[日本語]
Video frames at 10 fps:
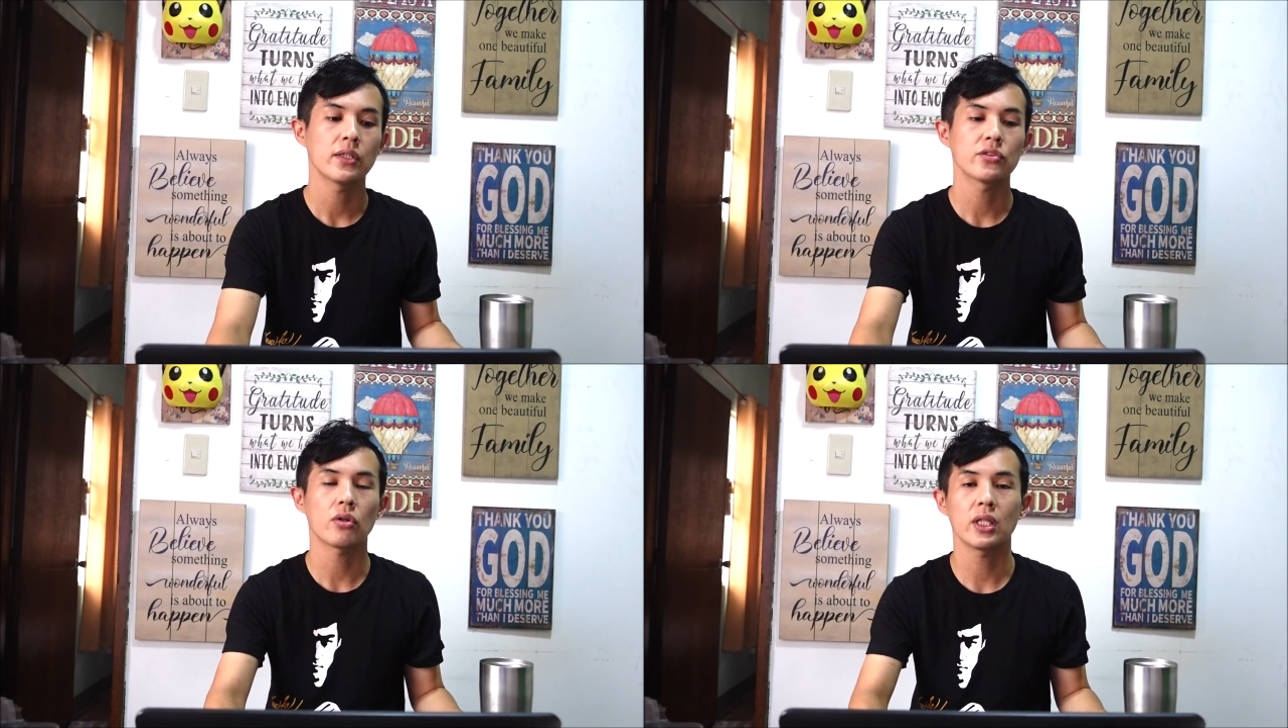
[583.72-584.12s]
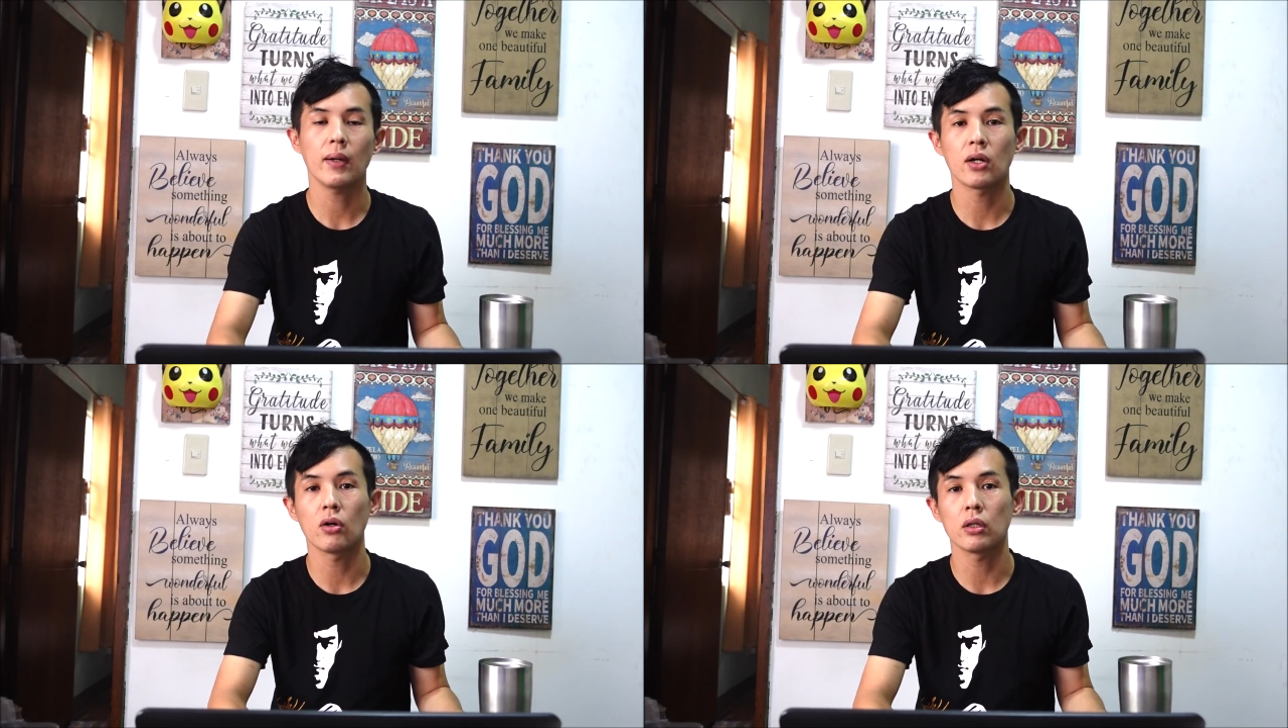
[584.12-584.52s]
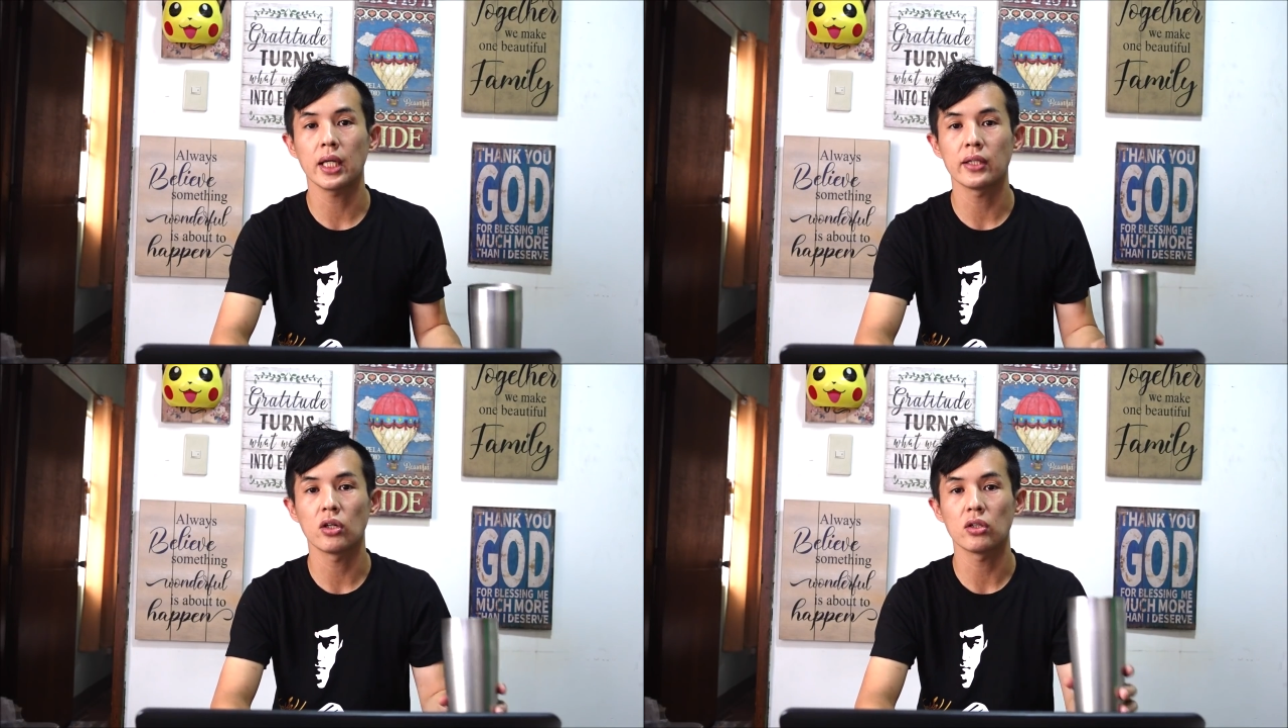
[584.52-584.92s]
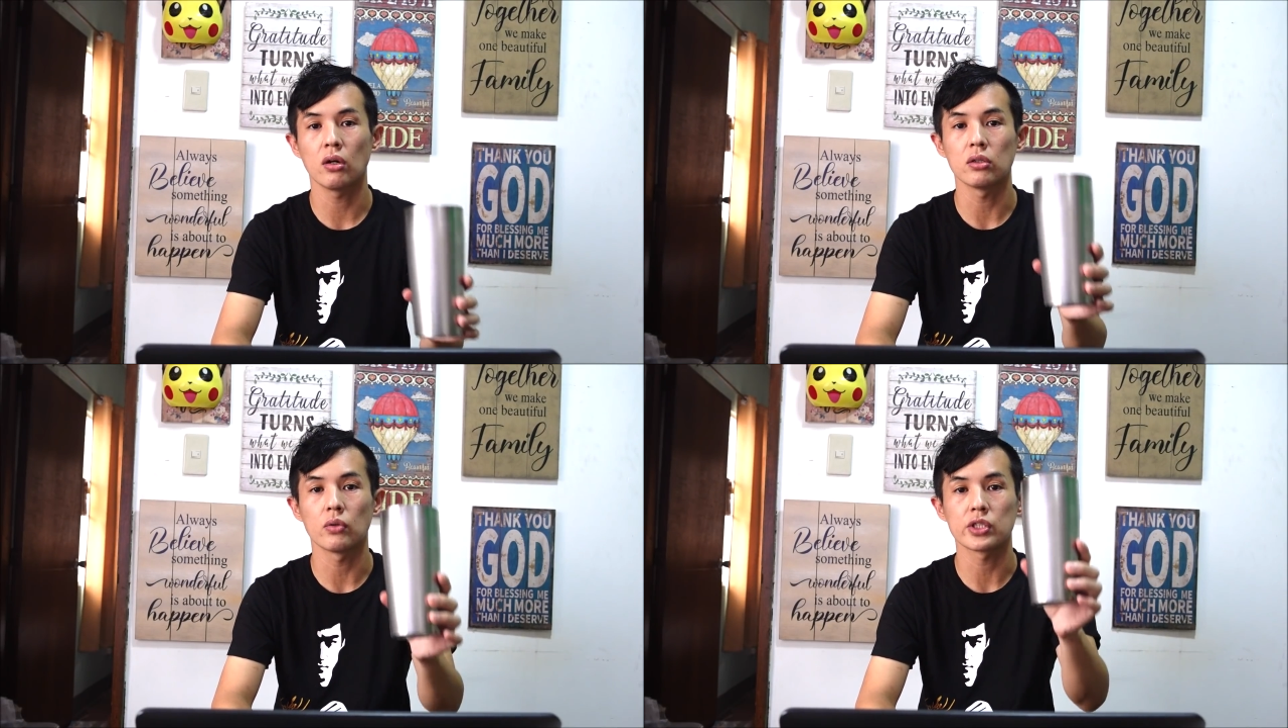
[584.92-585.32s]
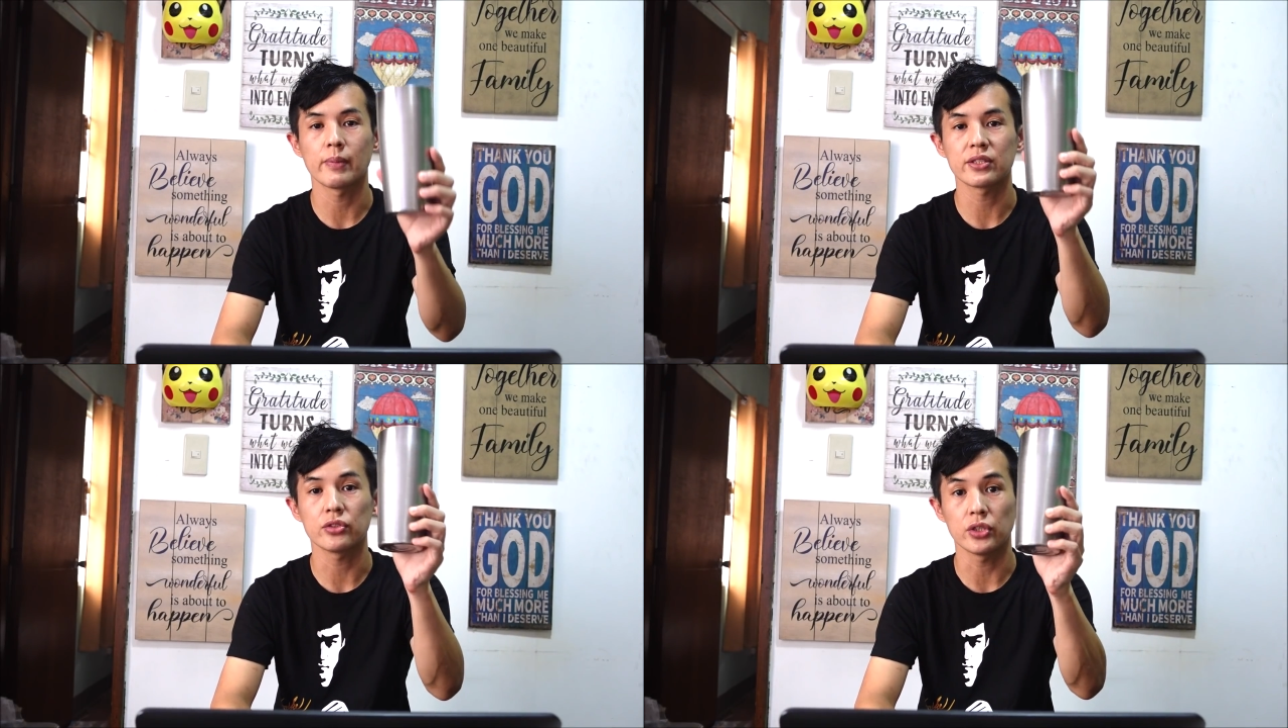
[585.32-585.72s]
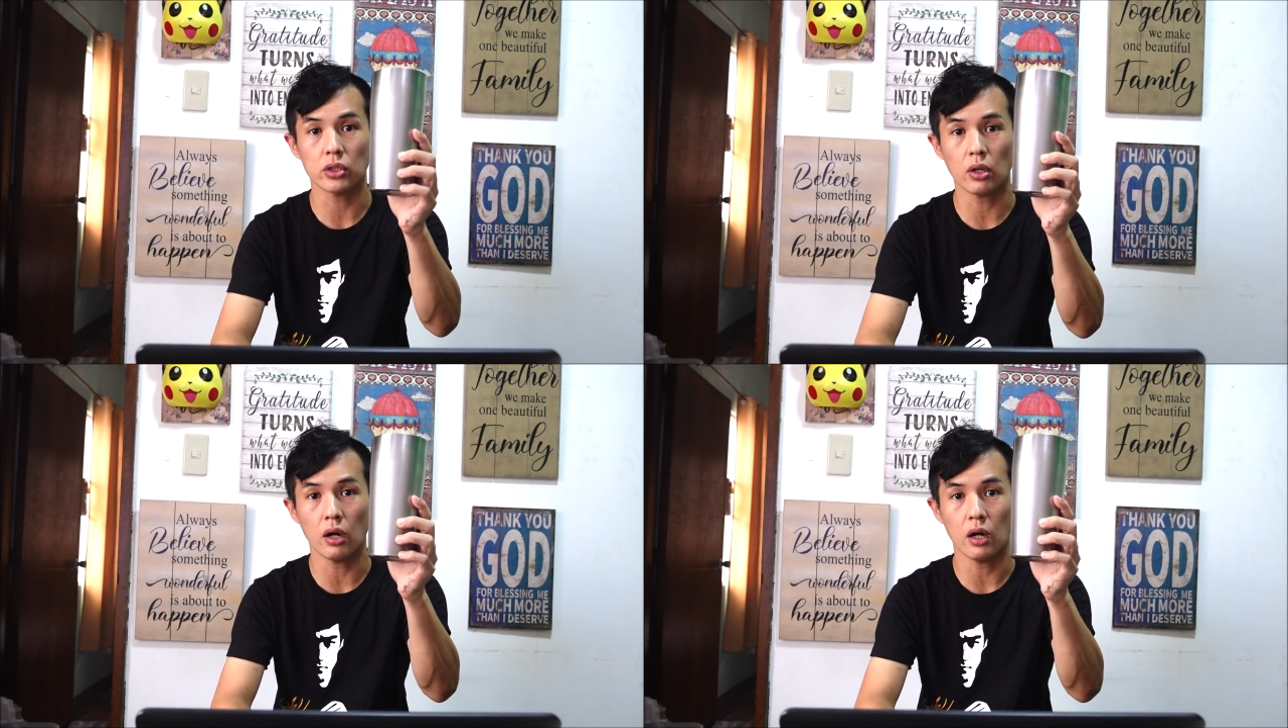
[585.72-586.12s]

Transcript: それではここで喉を潤しますよと。